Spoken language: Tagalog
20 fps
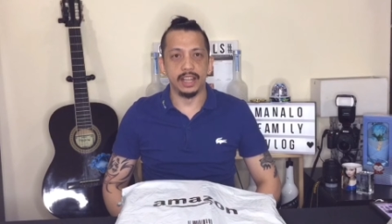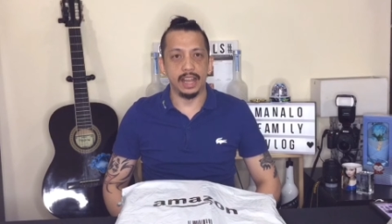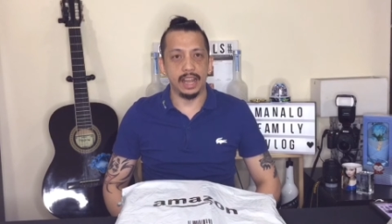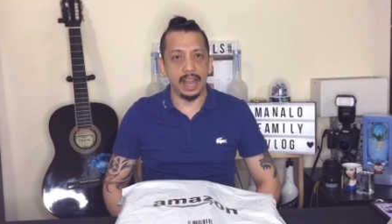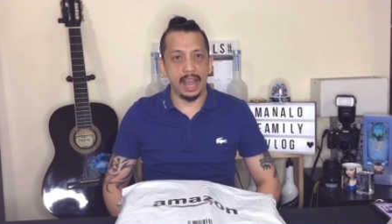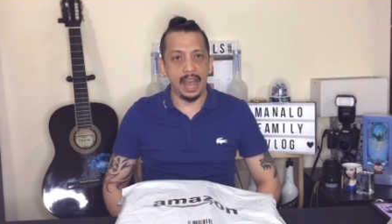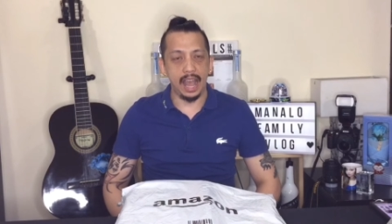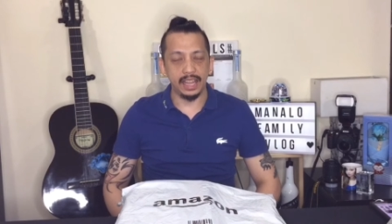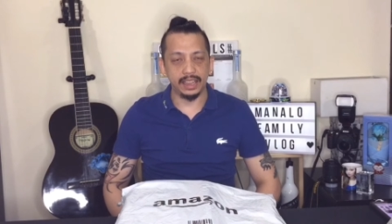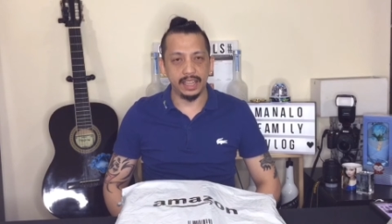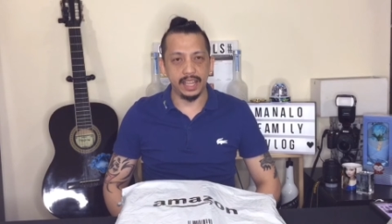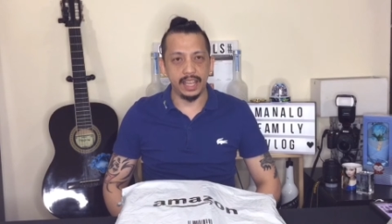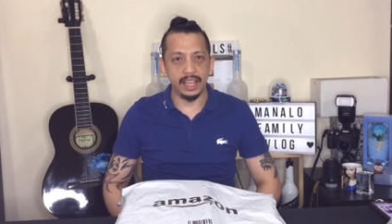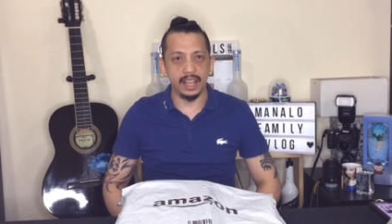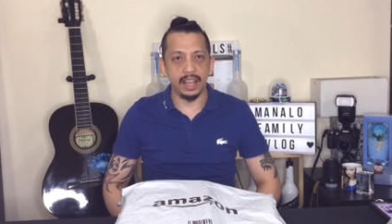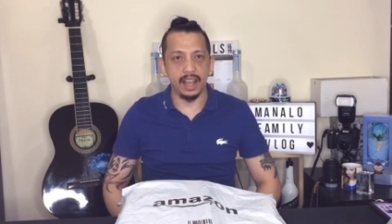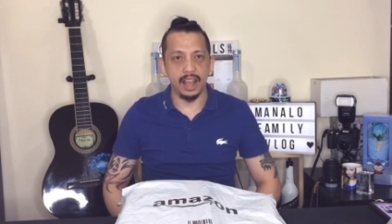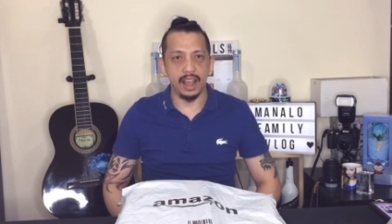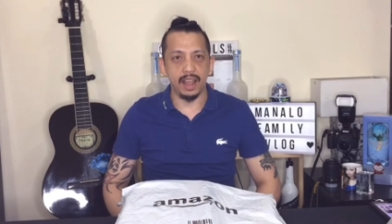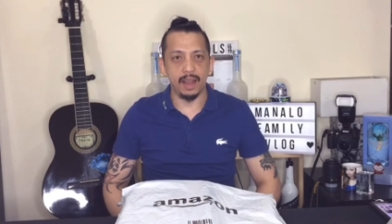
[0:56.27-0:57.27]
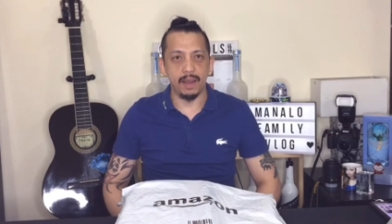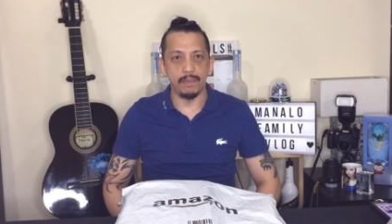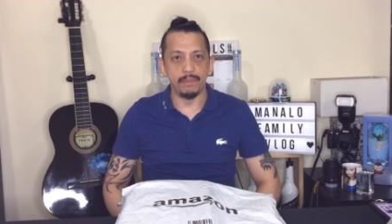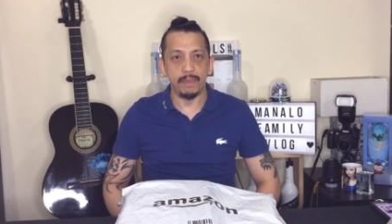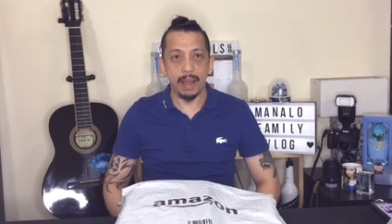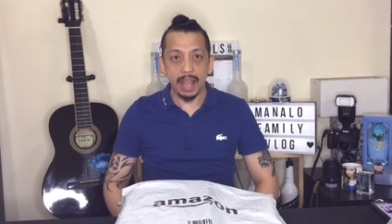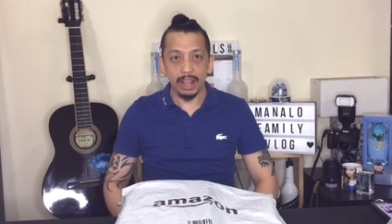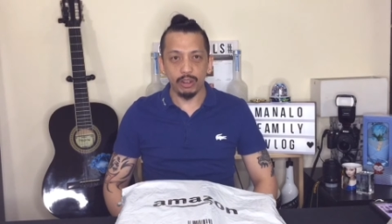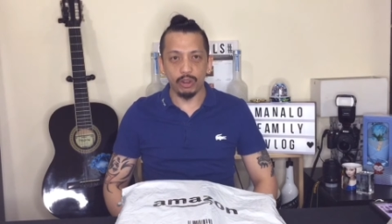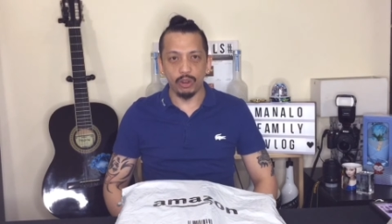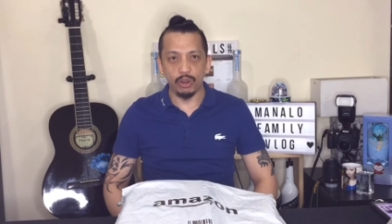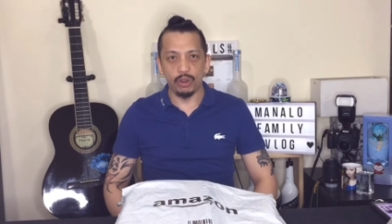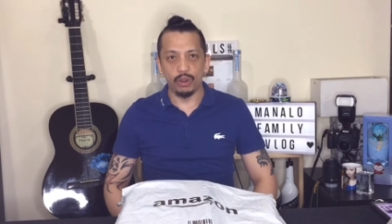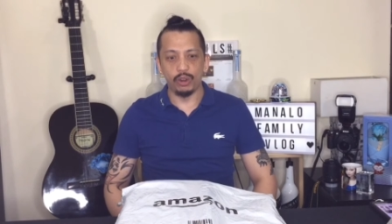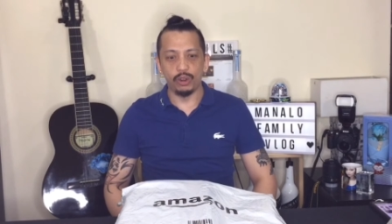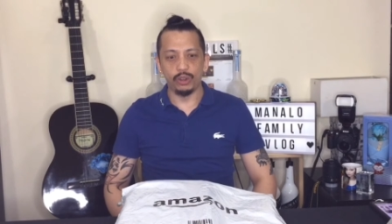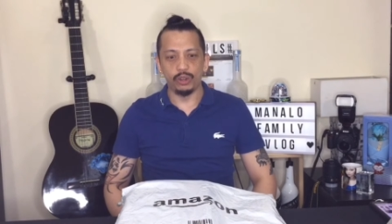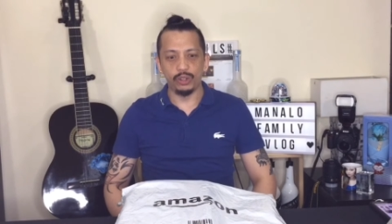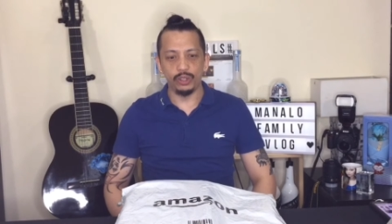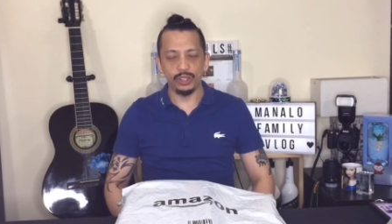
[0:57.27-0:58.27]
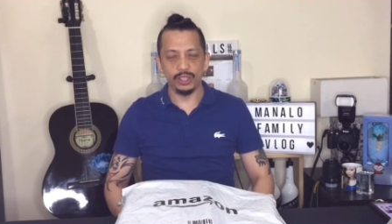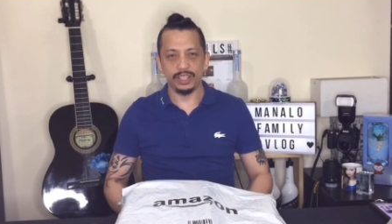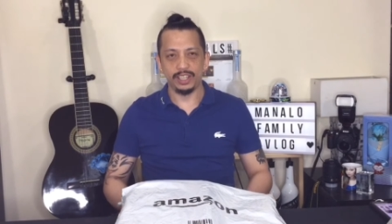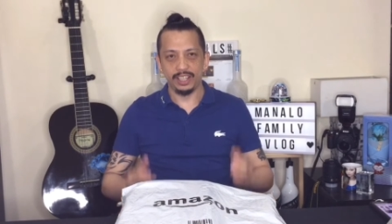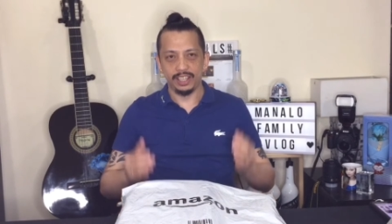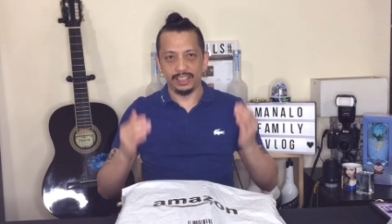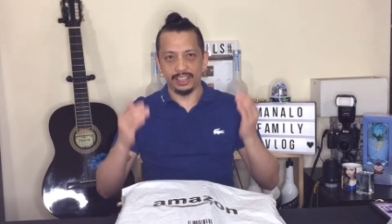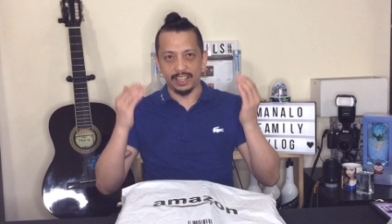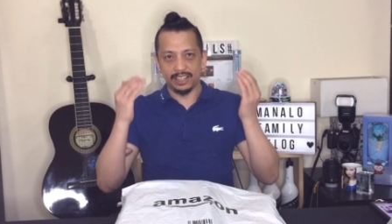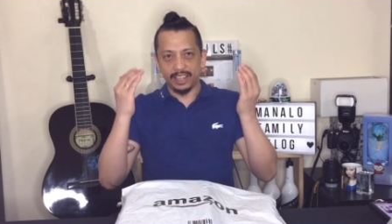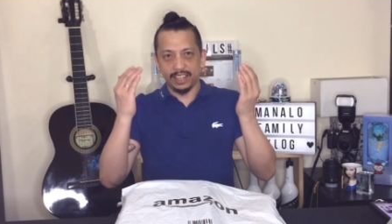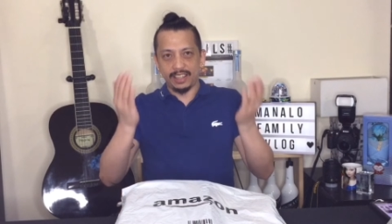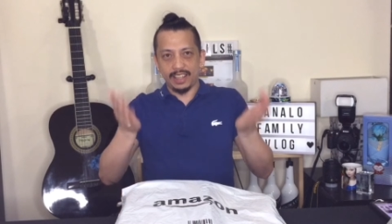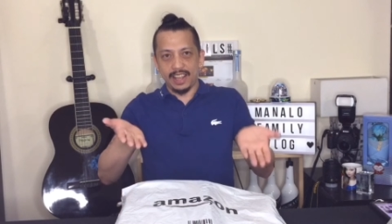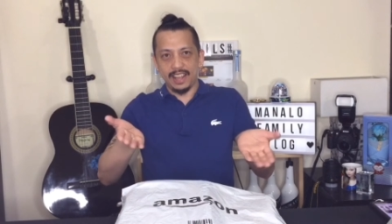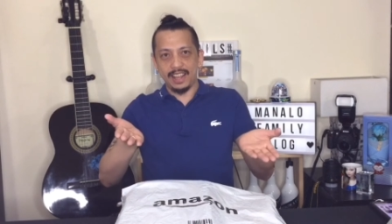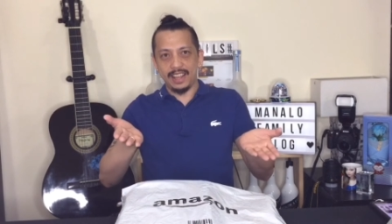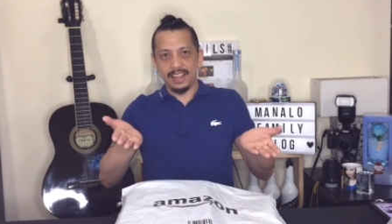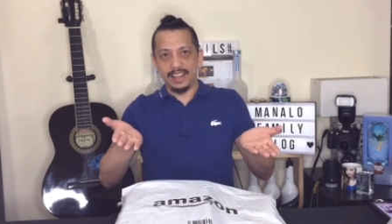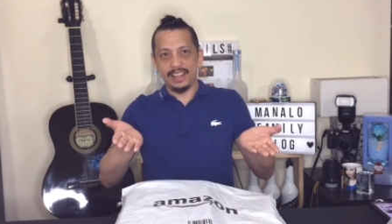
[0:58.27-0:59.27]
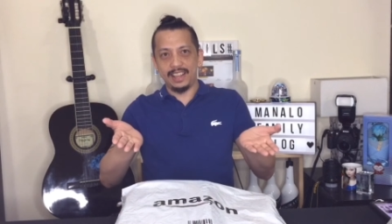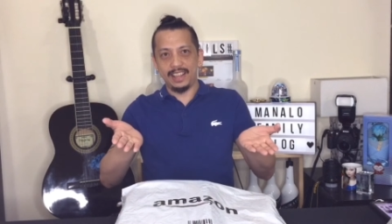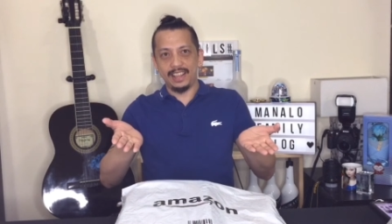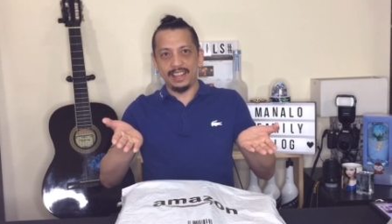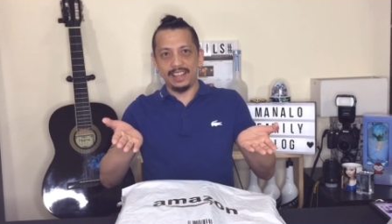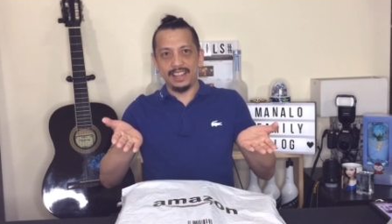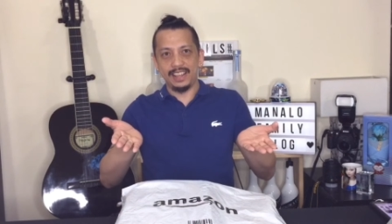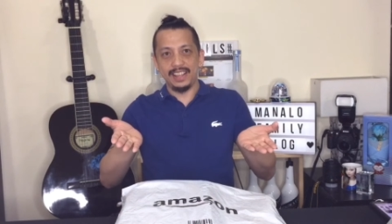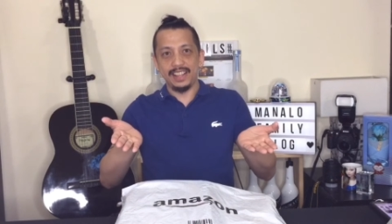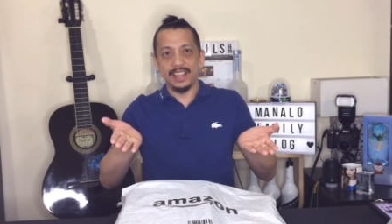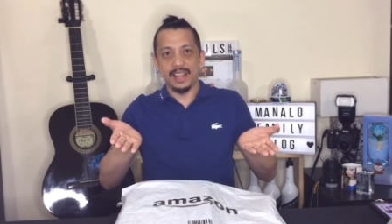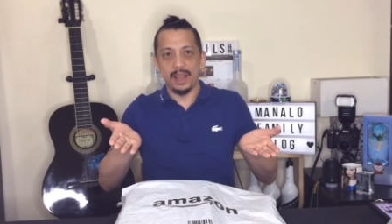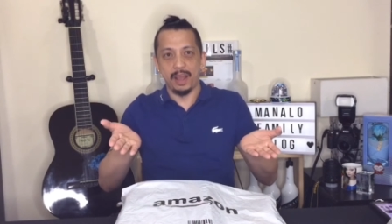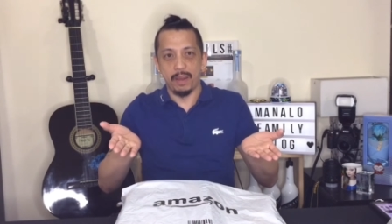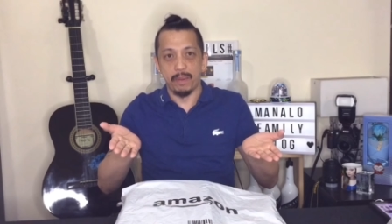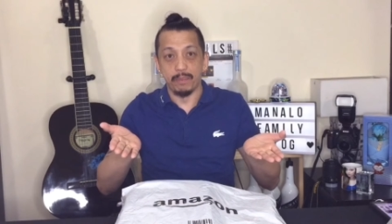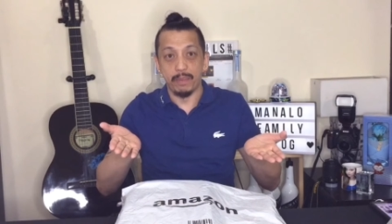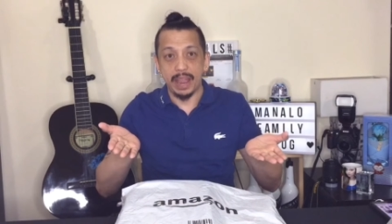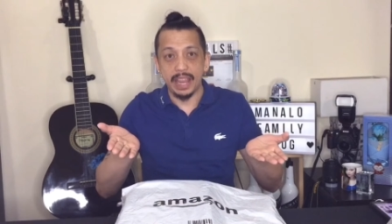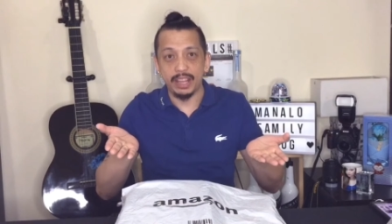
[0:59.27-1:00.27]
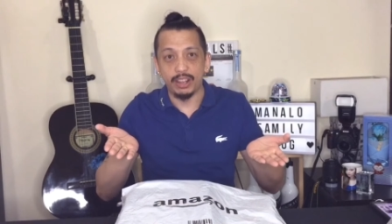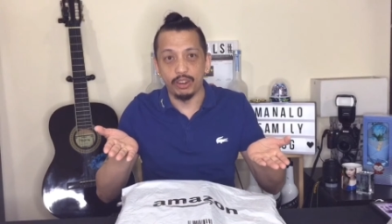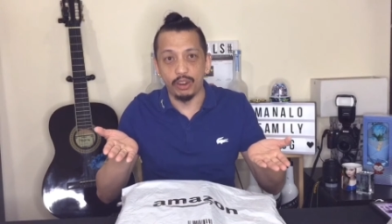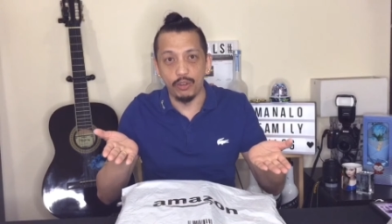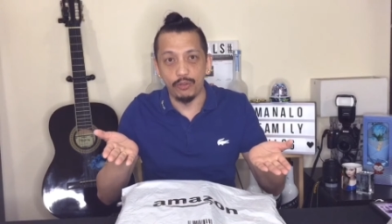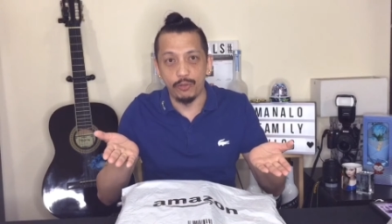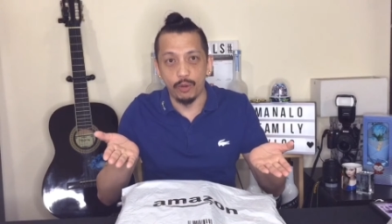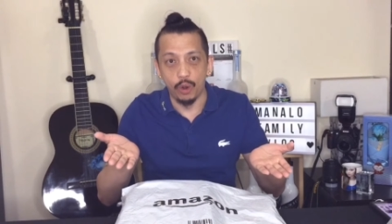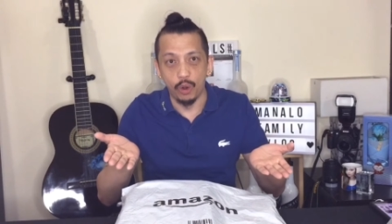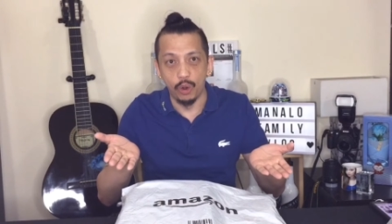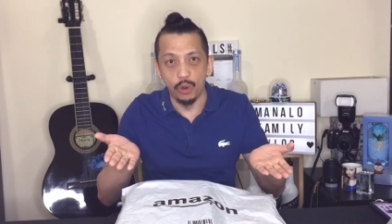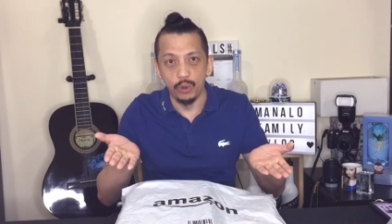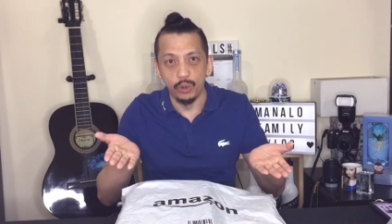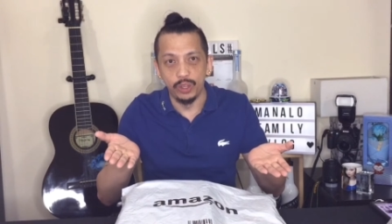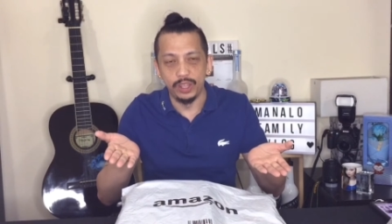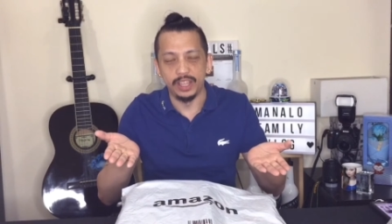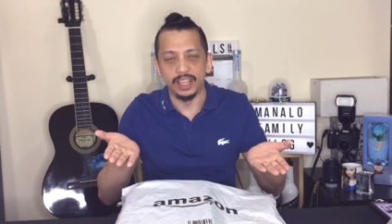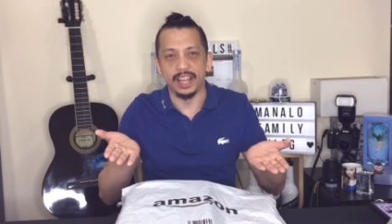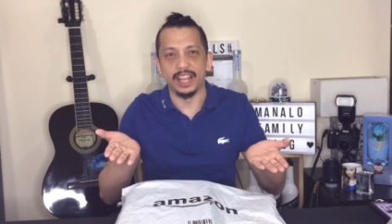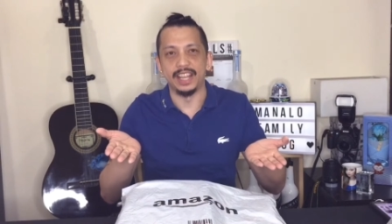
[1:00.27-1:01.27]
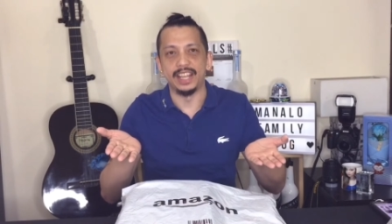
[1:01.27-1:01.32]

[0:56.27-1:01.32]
ng ating uh, bagong tadadan, microphone.